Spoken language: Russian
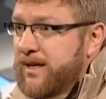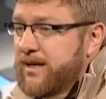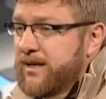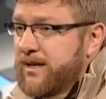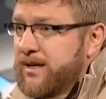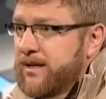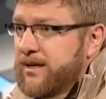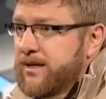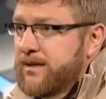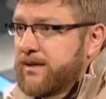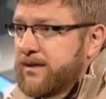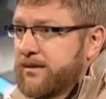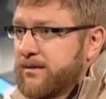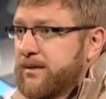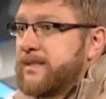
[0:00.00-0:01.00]
–
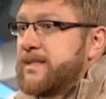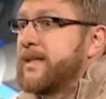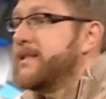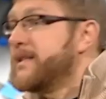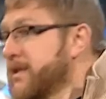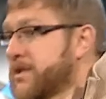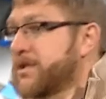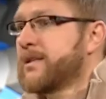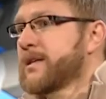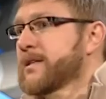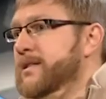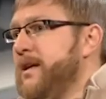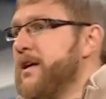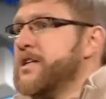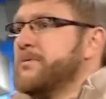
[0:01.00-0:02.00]
задержанная
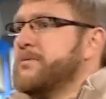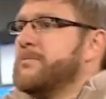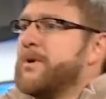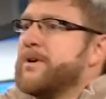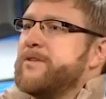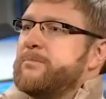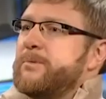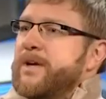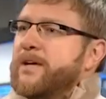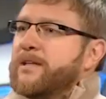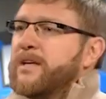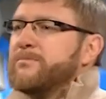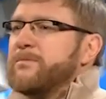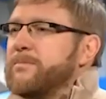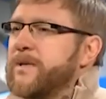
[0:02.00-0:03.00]
стражами
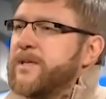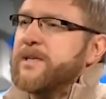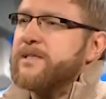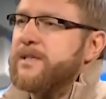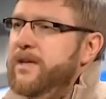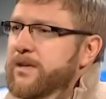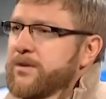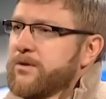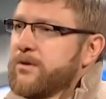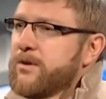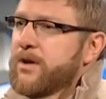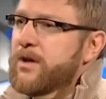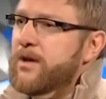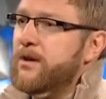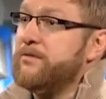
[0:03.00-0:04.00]
правопорядка по подозрению
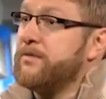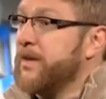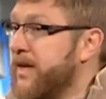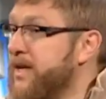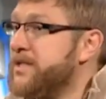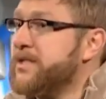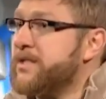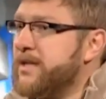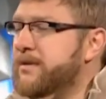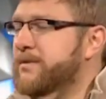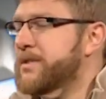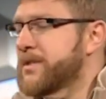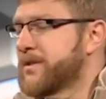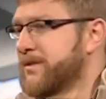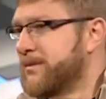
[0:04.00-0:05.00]
в краже
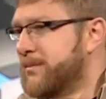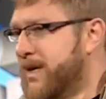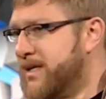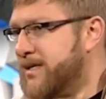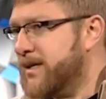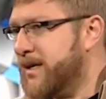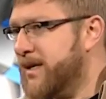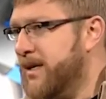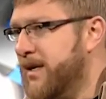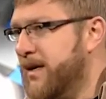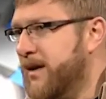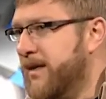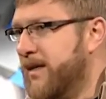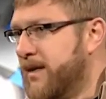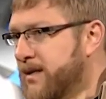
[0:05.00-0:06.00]
сливочного масла
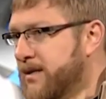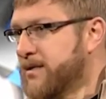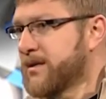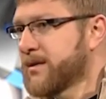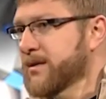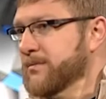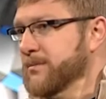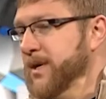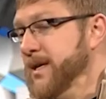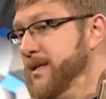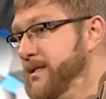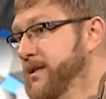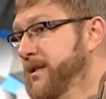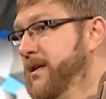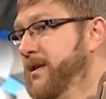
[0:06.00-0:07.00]
из
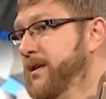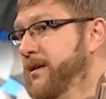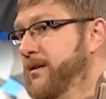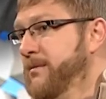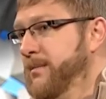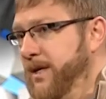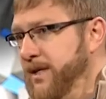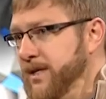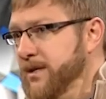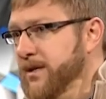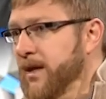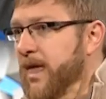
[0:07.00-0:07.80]
магазина «Магнит».